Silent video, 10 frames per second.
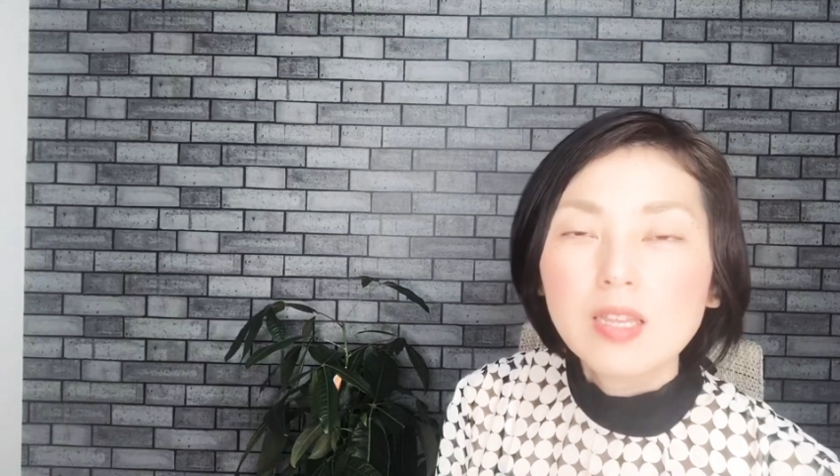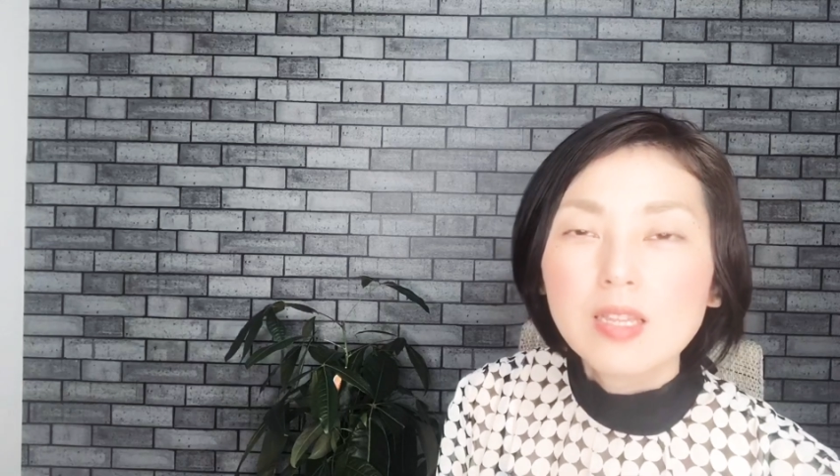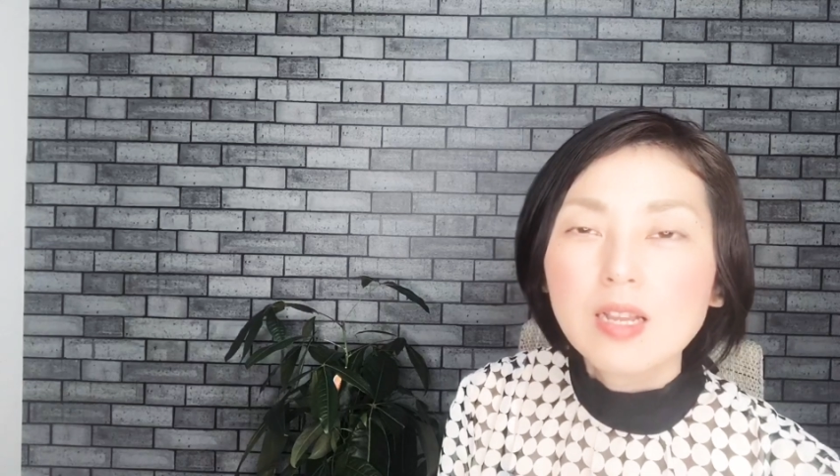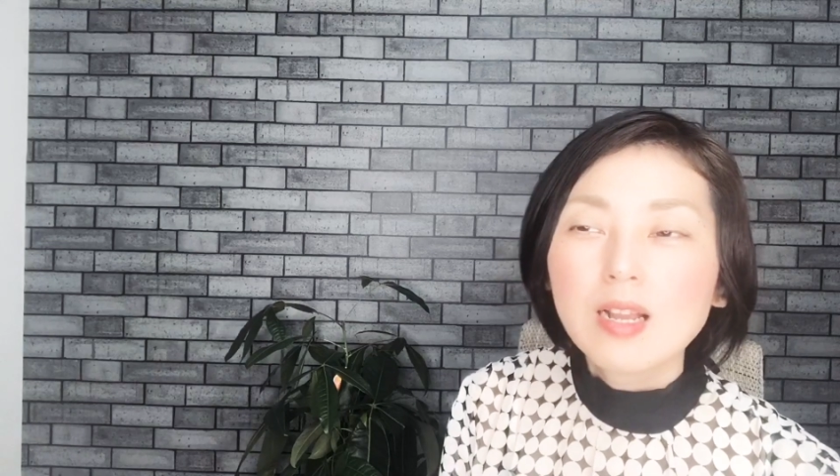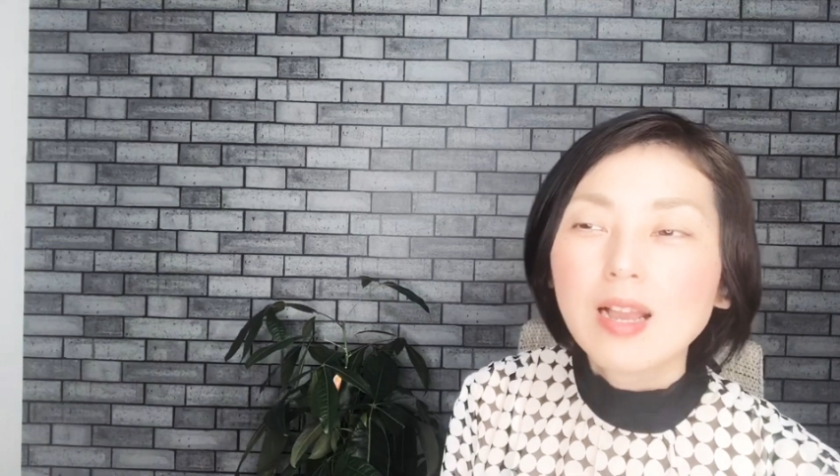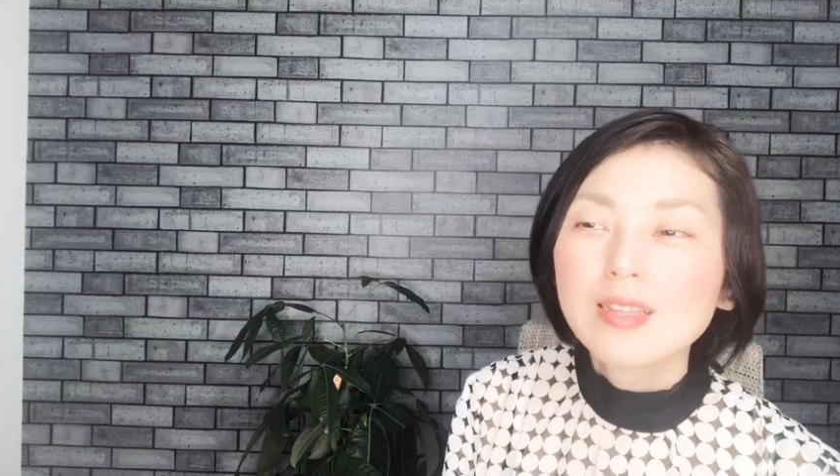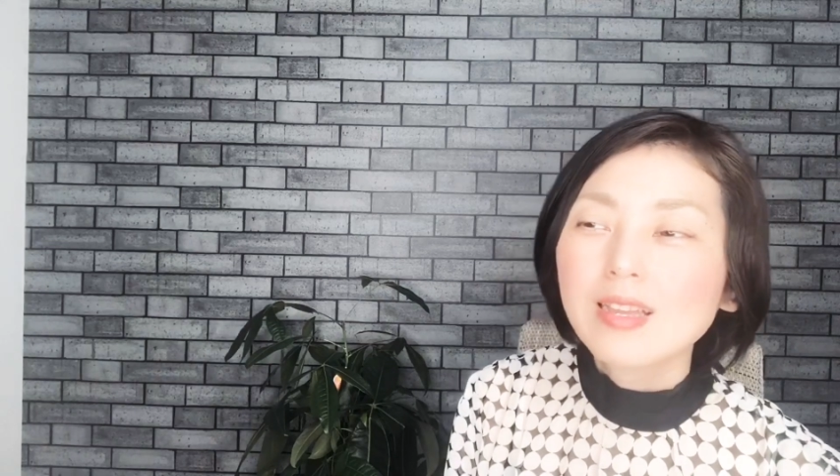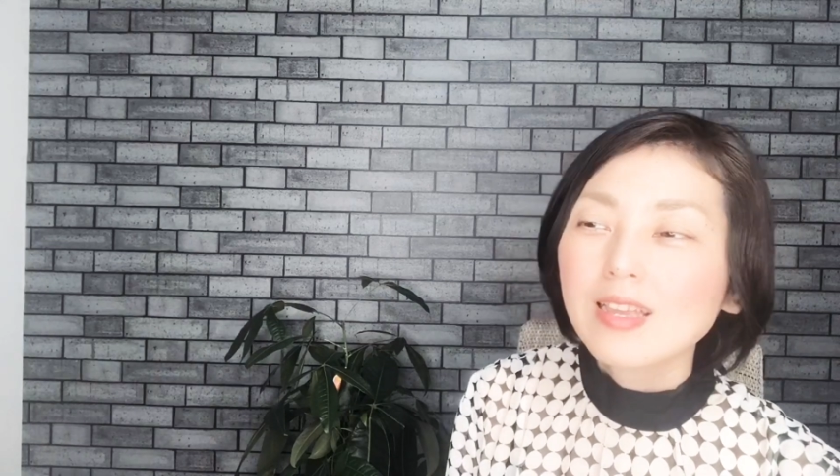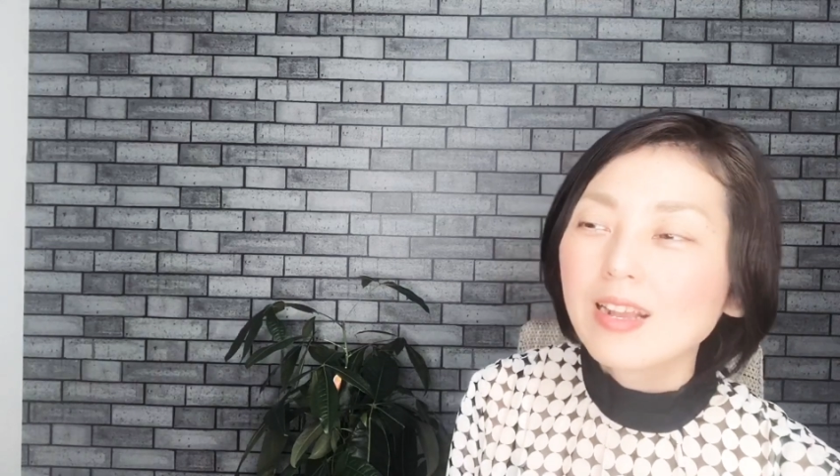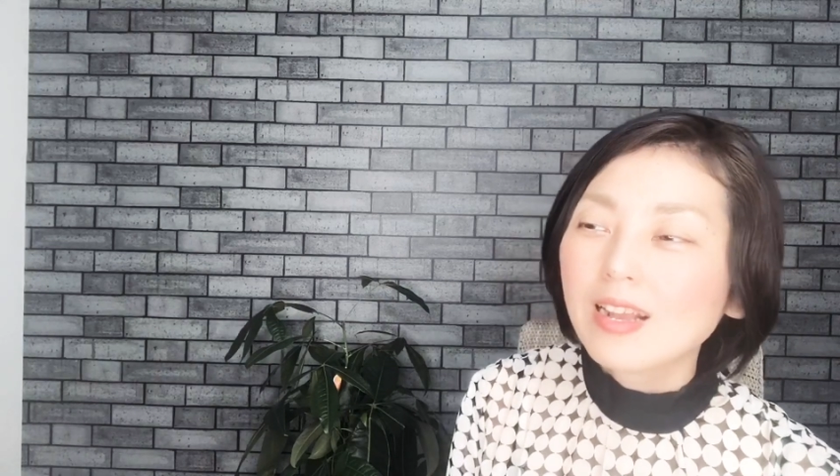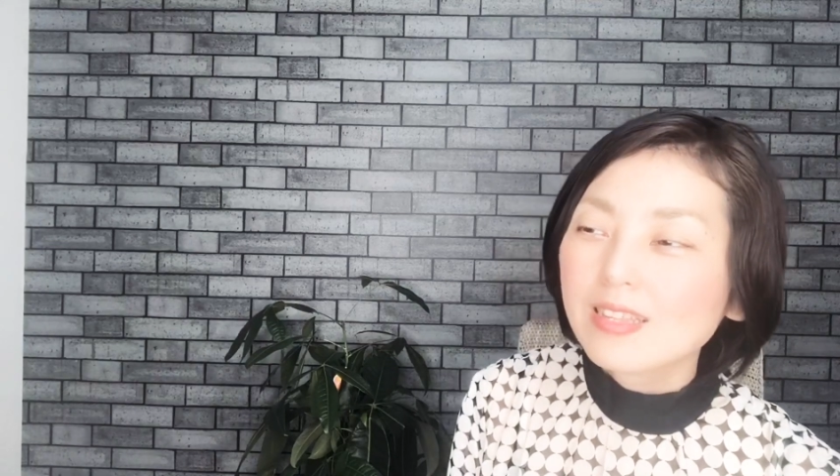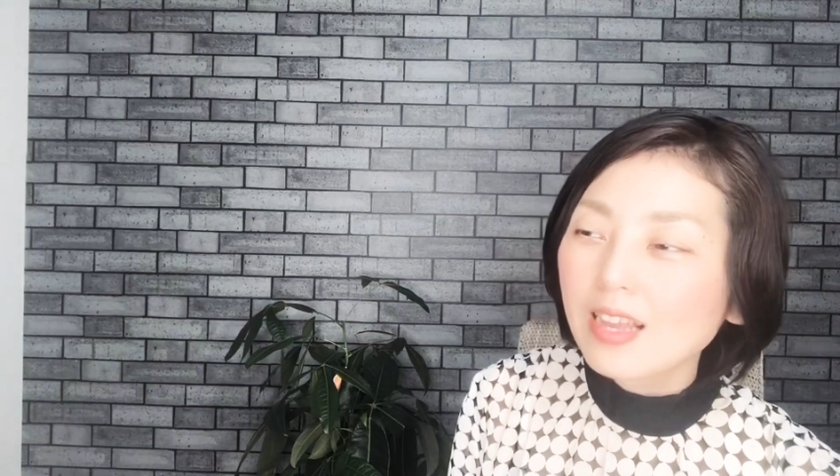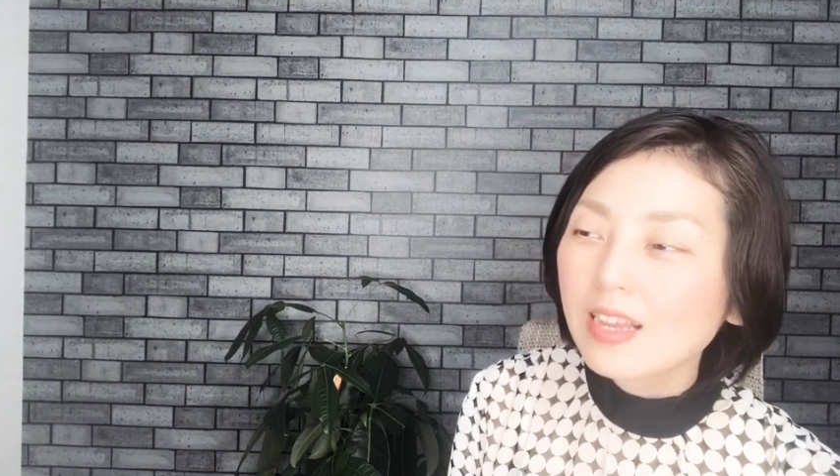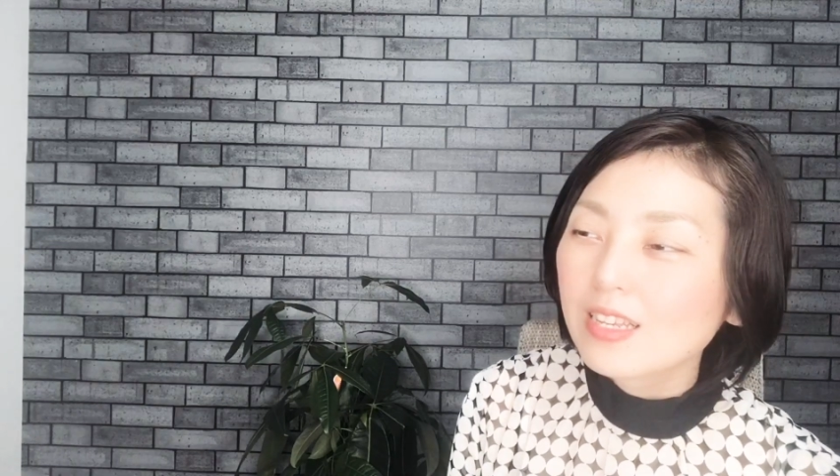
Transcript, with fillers: なんか華やかな